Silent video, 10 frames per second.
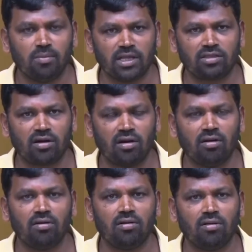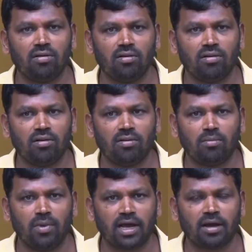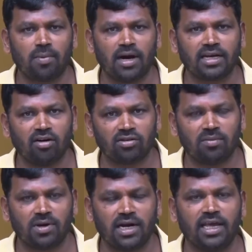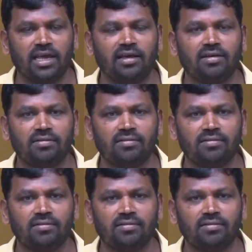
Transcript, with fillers: ఈ మంత్రులు మేకపాటి గౌతమ్ రెడ్డి